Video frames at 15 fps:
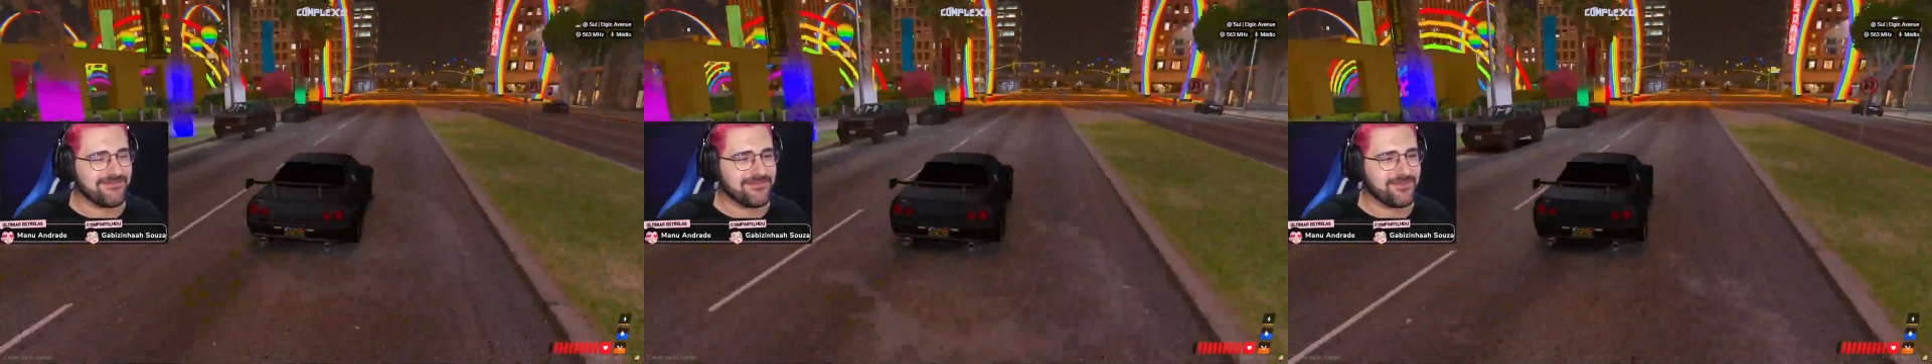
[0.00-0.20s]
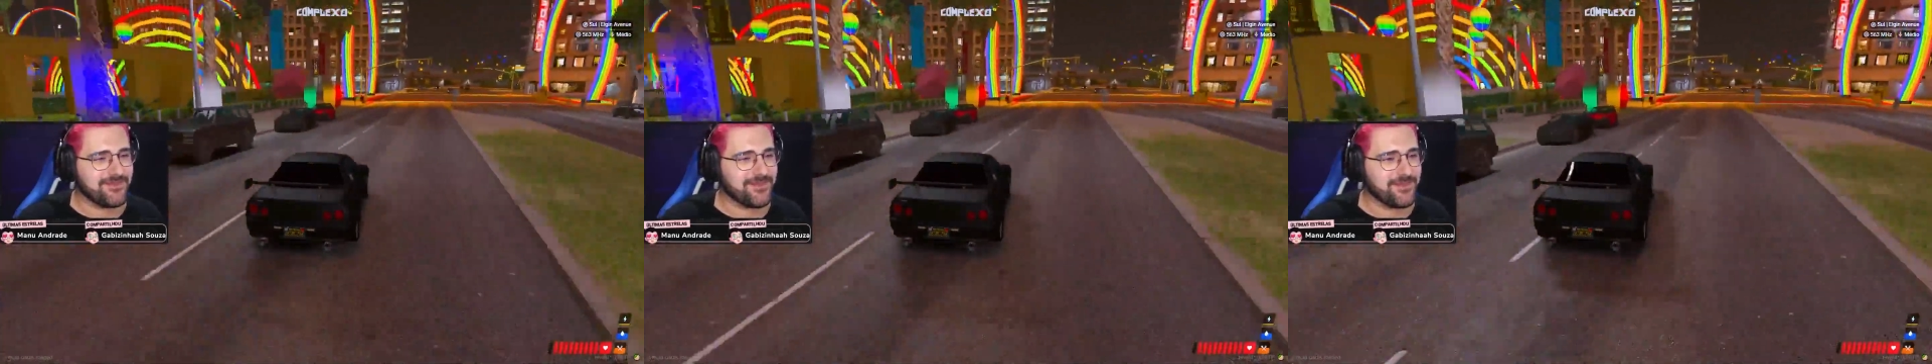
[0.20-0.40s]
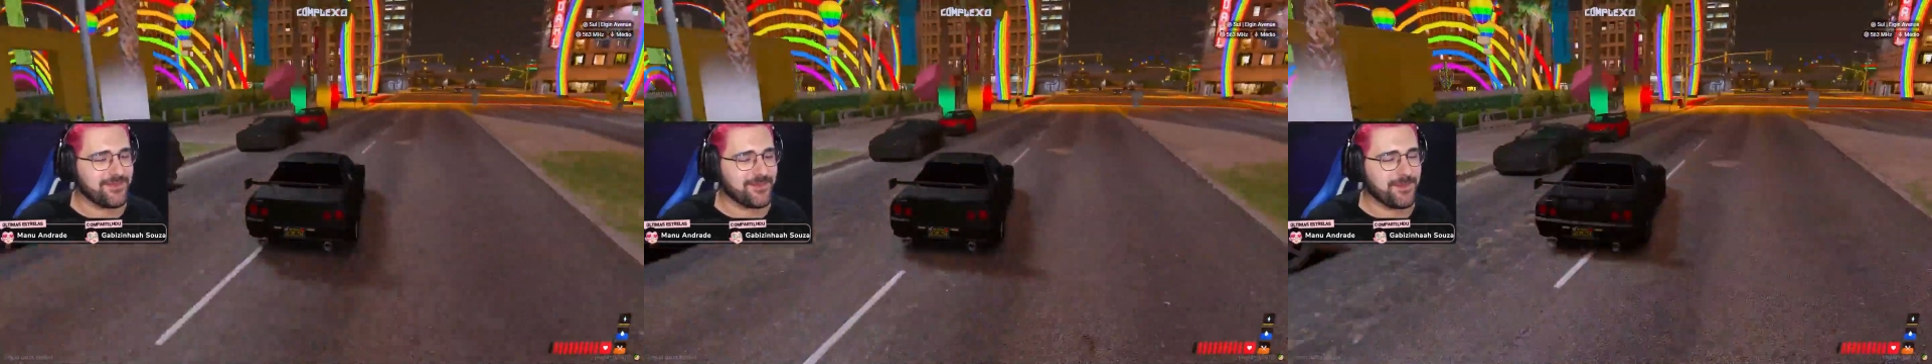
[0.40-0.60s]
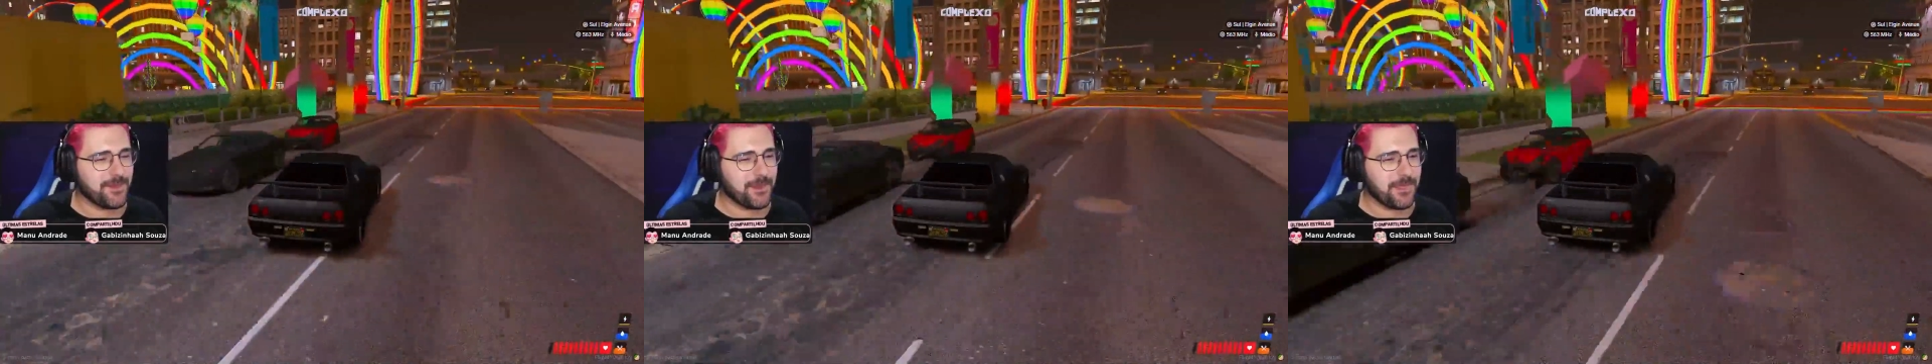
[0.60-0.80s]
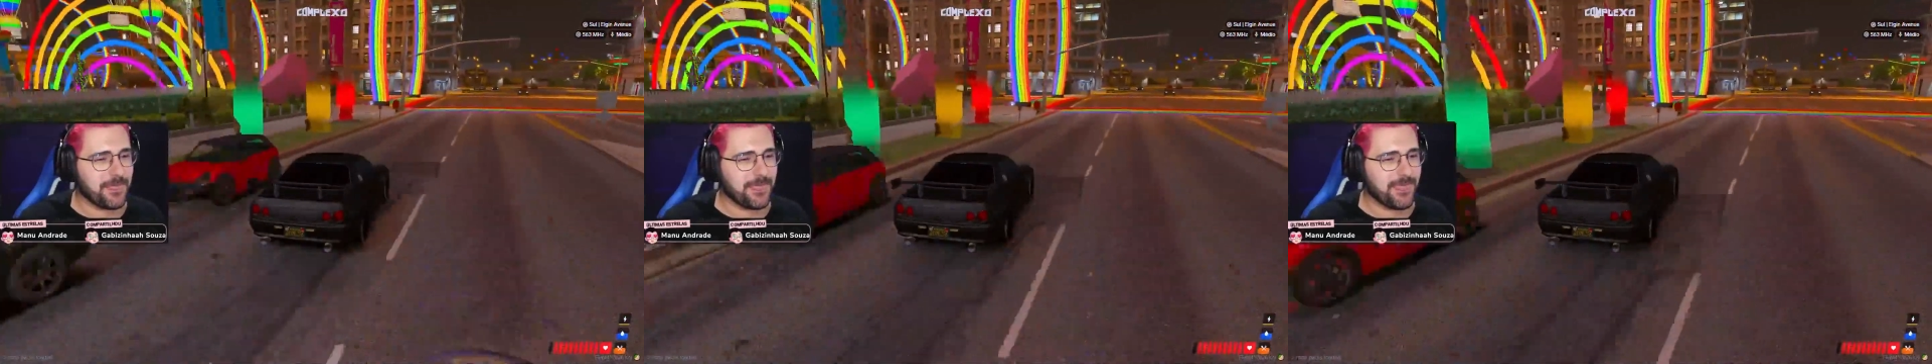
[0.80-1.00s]

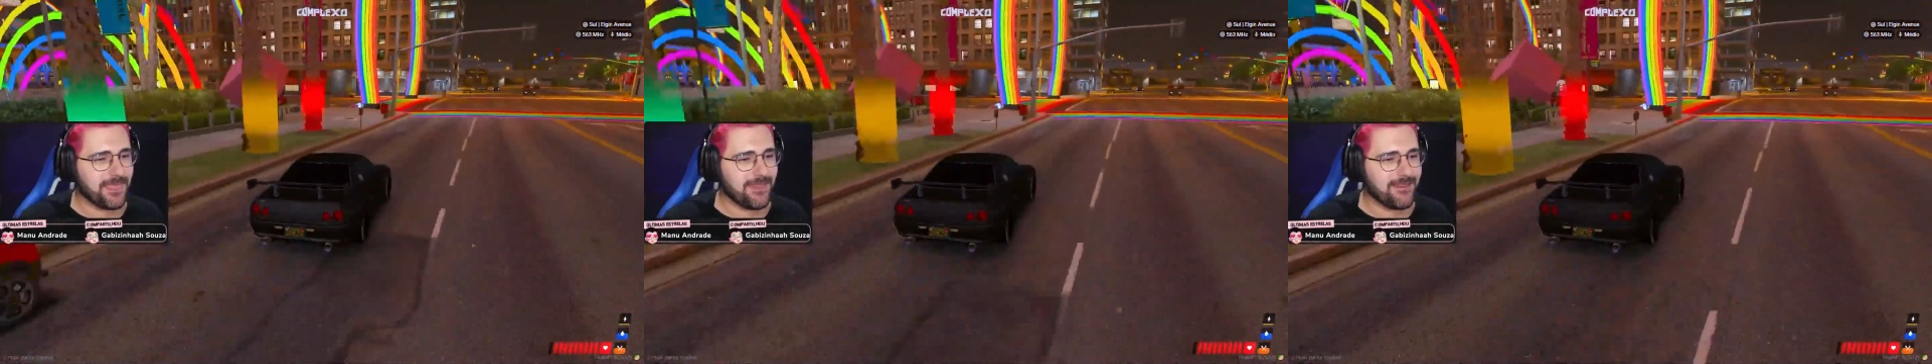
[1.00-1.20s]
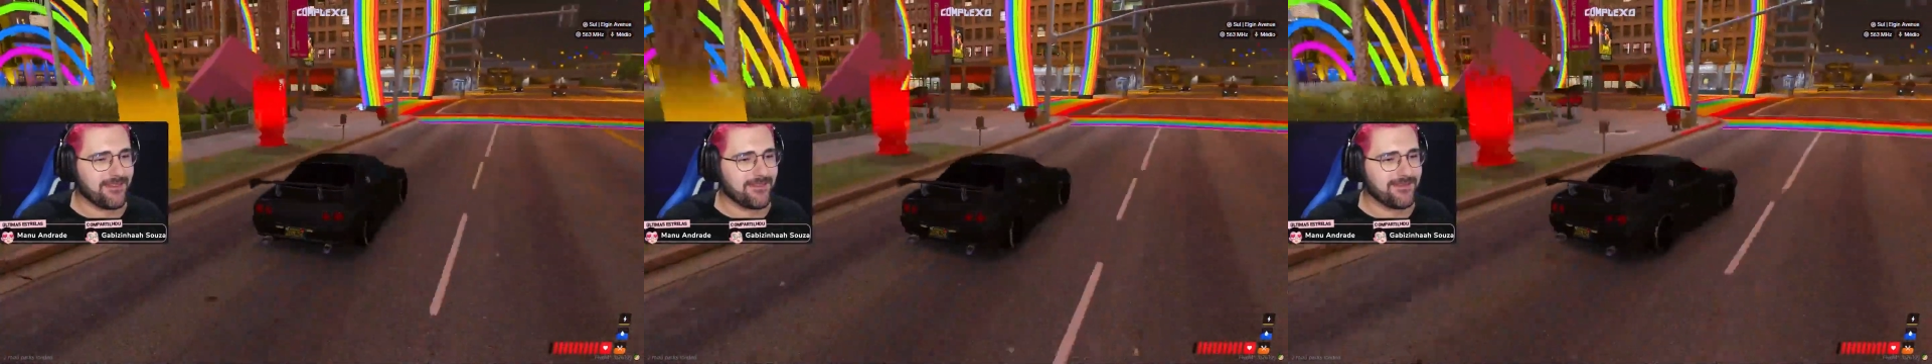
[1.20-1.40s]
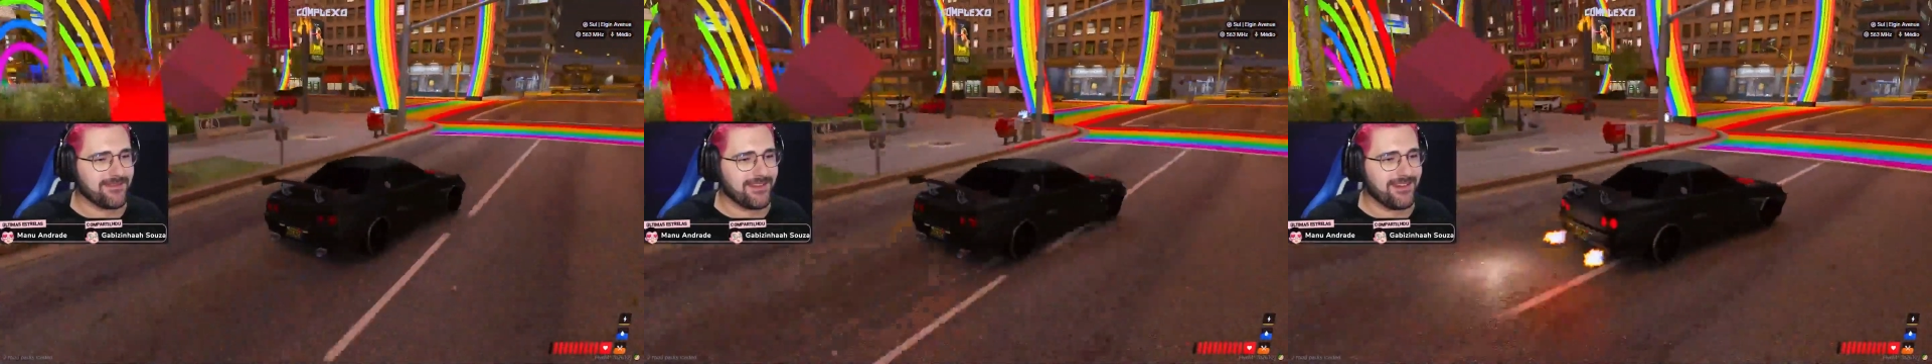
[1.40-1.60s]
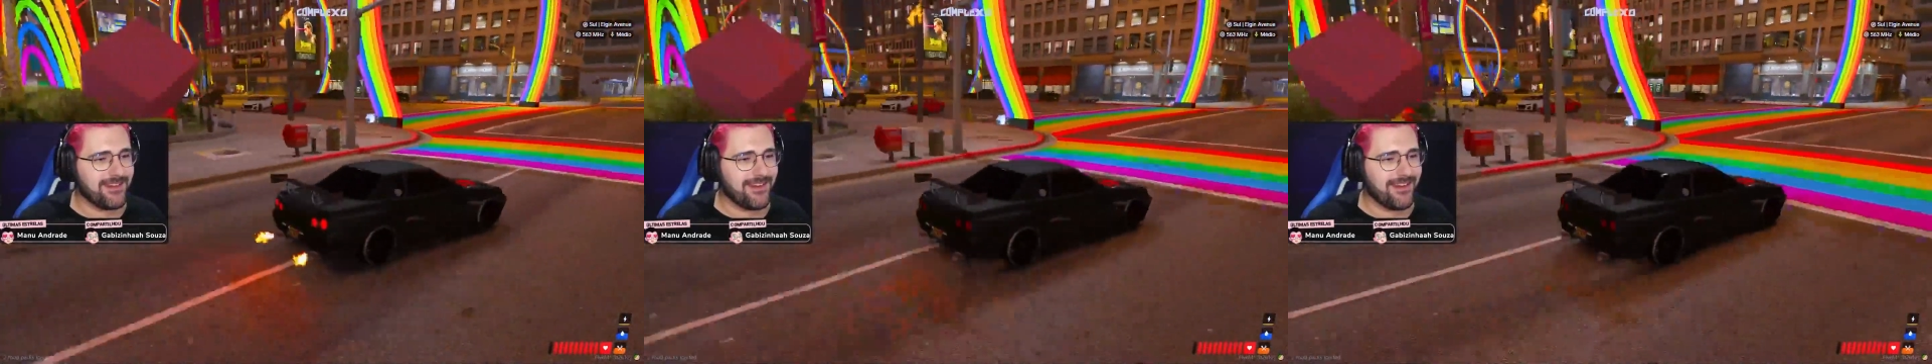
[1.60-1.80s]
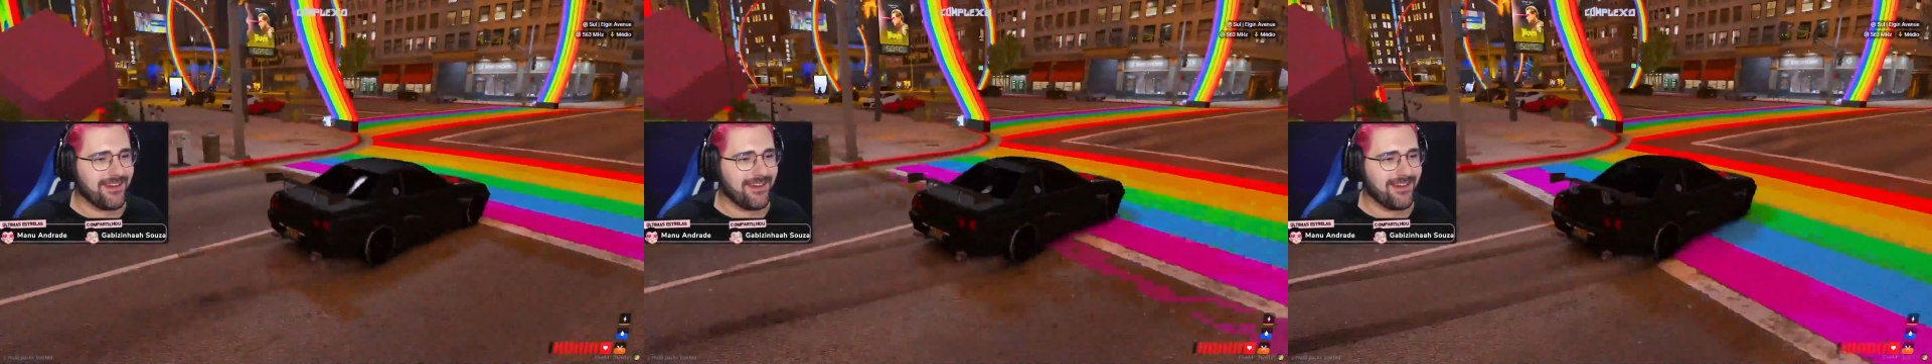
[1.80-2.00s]
assassinas.
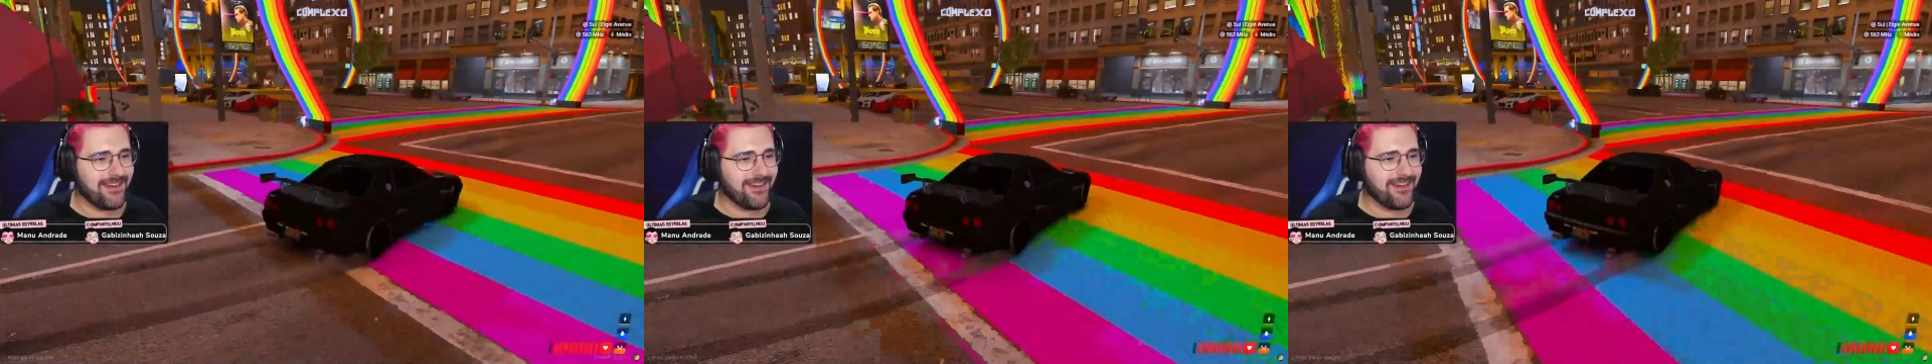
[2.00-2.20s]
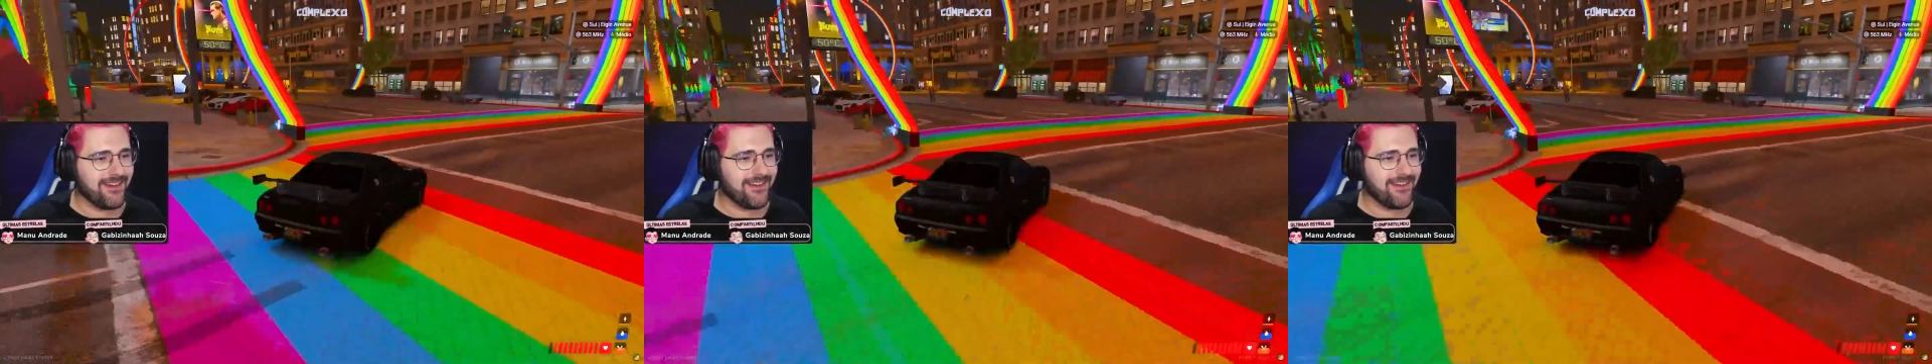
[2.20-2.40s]
Ah.